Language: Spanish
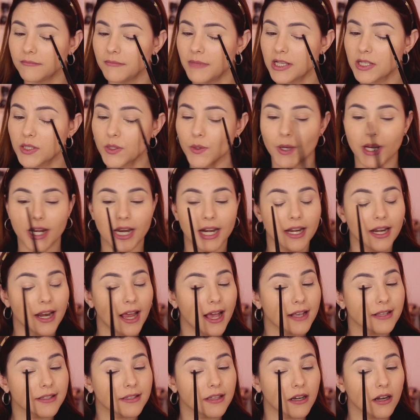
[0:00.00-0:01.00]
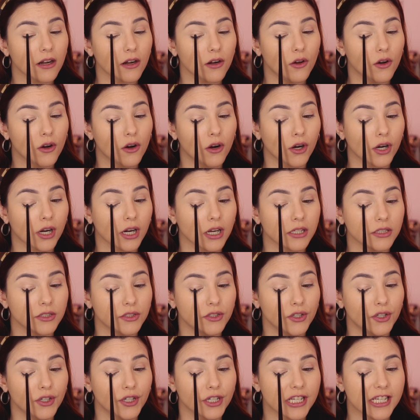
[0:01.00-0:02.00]
me suelen hacer los
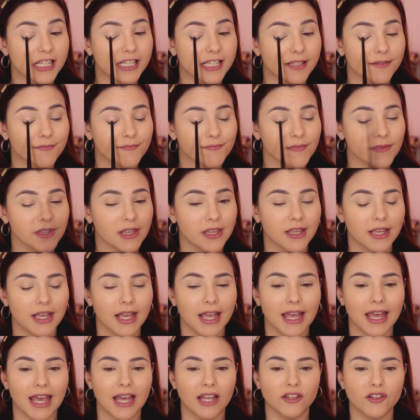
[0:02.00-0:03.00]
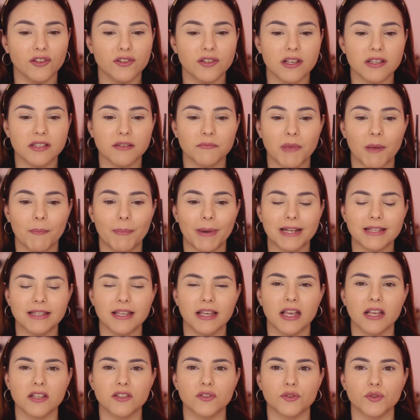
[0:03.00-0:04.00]
correctores. Entonces me
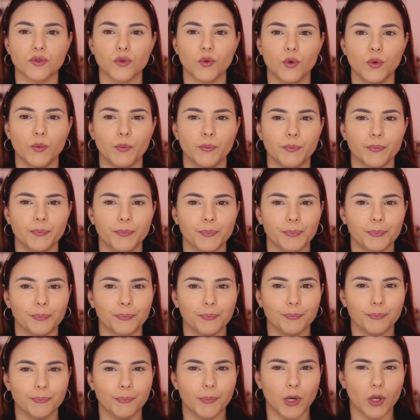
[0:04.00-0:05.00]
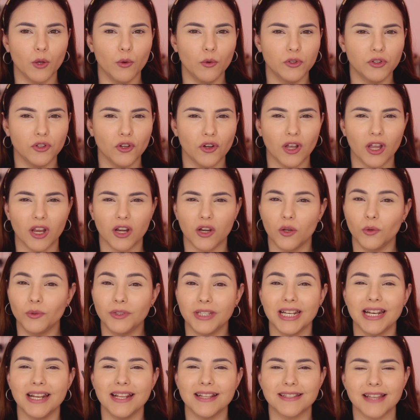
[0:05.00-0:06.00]
parece que es un producto que no
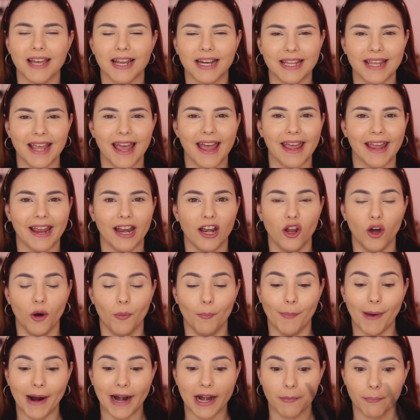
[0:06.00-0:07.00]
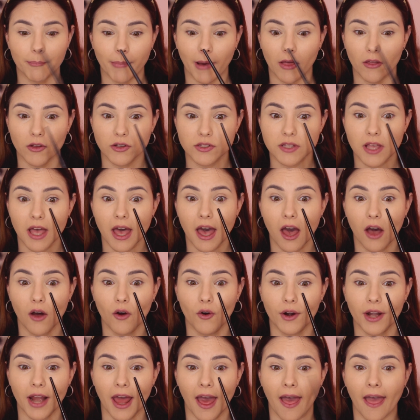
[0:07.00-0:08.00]
utilizaría en los párpados.
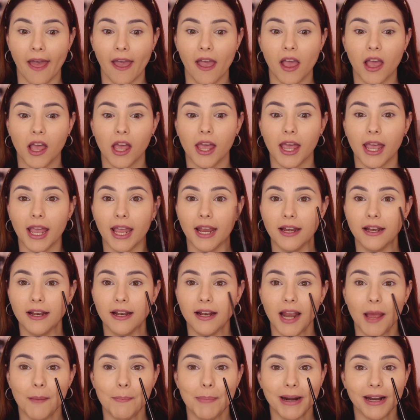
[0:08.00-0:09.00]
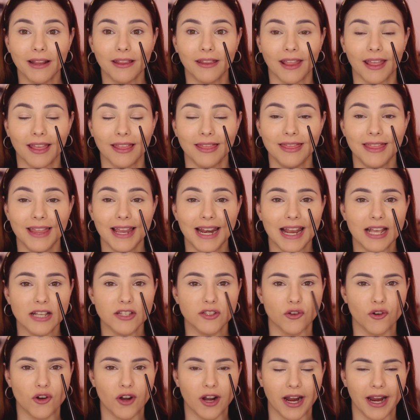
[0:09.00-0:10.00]
Ahora, en la parte de
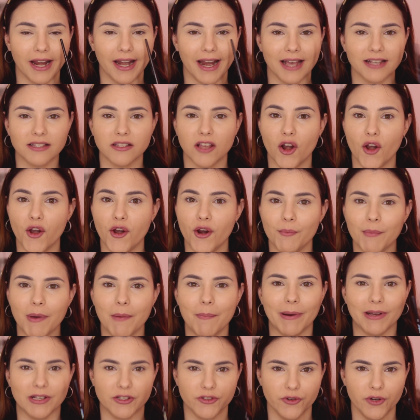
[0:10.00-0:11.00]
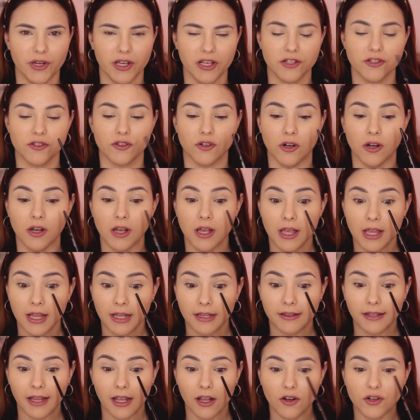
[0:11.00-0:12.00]
las ojeras no me pasó eso.
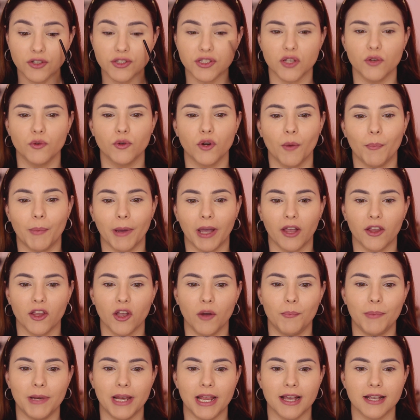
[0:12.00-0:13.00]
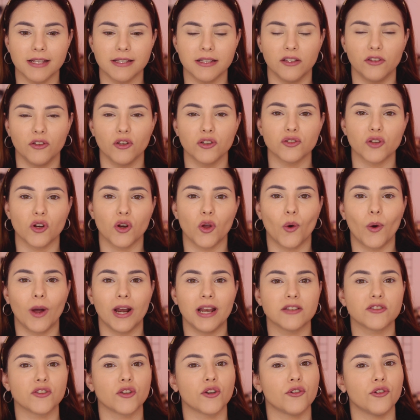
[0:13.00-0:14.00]
Tengo sí unos pequeños plieguecitos, los
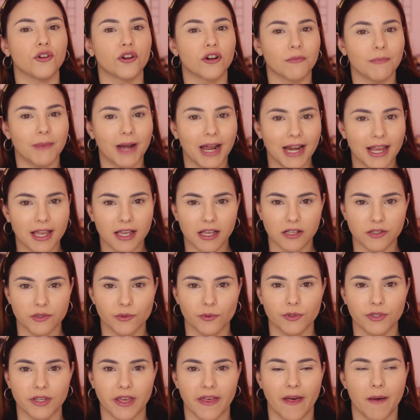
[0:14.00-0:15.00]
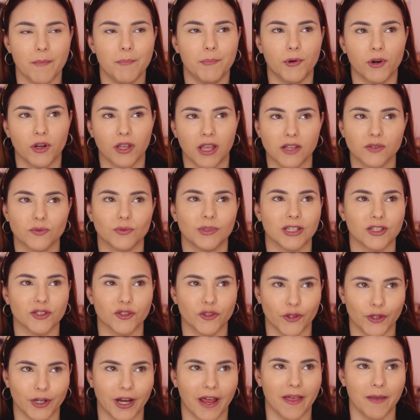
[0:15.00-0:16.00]
cuales son normales que sucedan porque es una
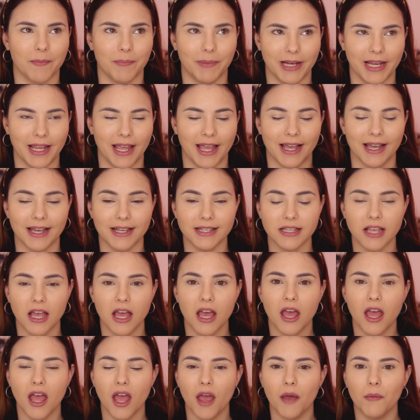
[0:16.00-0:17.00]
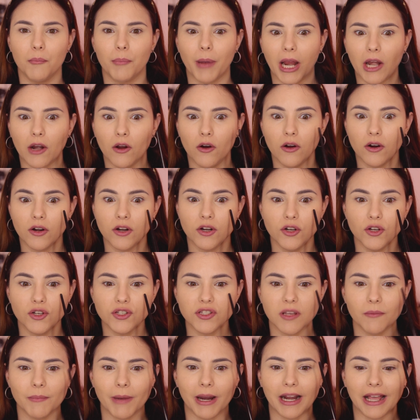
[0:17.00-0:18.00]
zona de pliegues, pero no
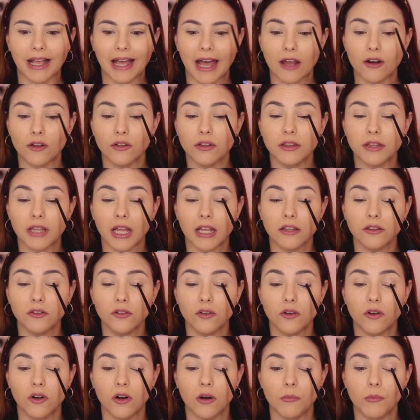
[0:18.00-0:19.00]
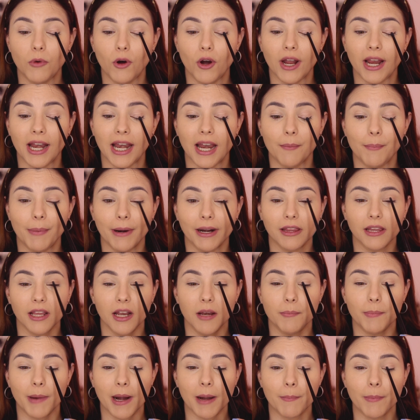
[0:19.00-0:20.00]
se marcaron tanto como en la parte
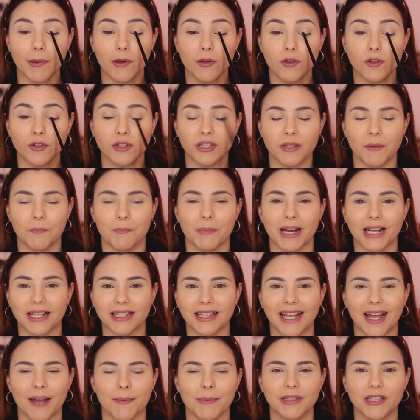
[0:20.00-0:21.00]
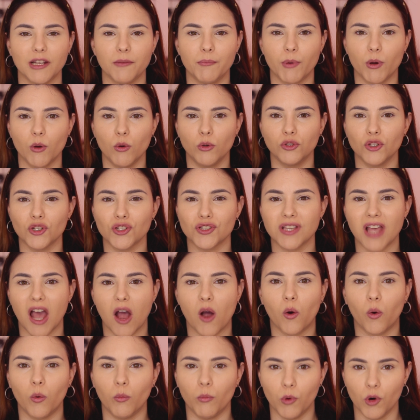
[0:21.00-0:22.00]
del párpado donde prácticamente el producto se
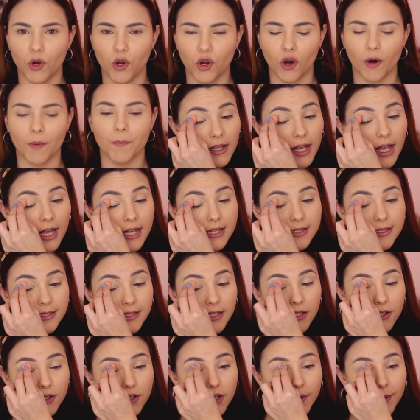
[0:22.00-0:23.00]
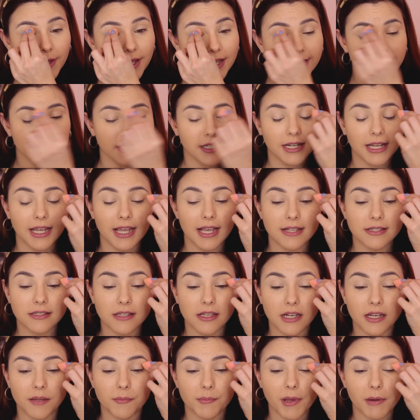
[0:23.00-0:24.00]
acumuló. Así que lo que voy a hacer es
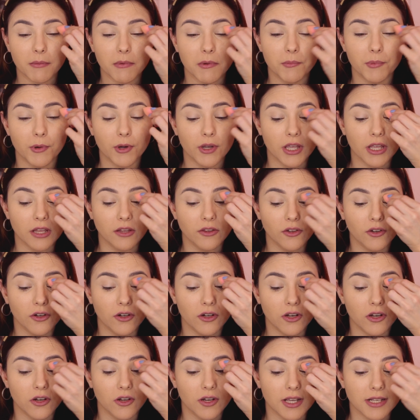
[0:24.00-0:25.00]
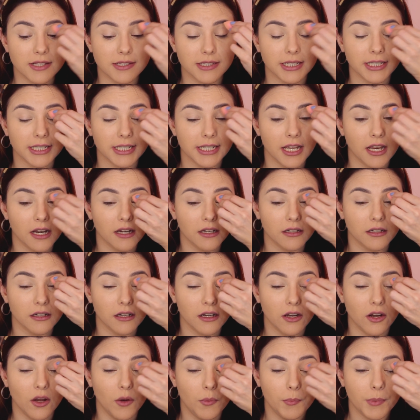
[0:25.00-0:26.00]
limpiarme un poquito lo que serían
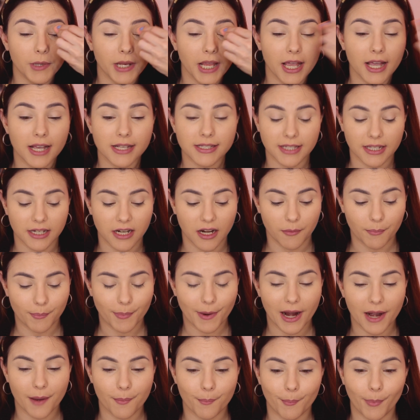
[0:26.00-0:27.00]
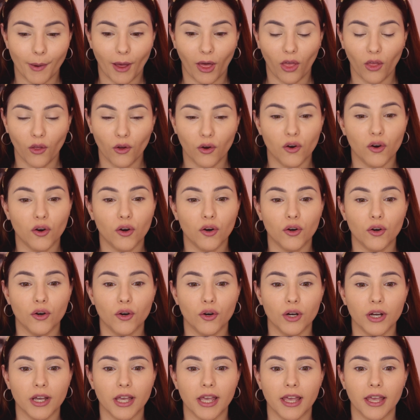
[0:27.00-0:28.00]
los pliegues en el
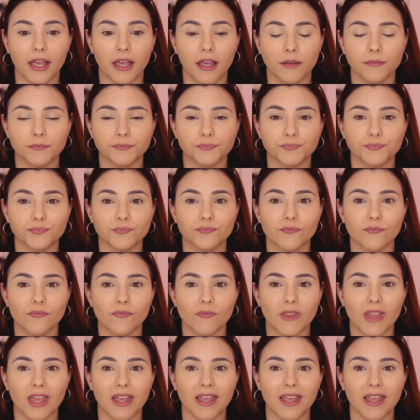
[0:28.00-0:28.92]
párpado em,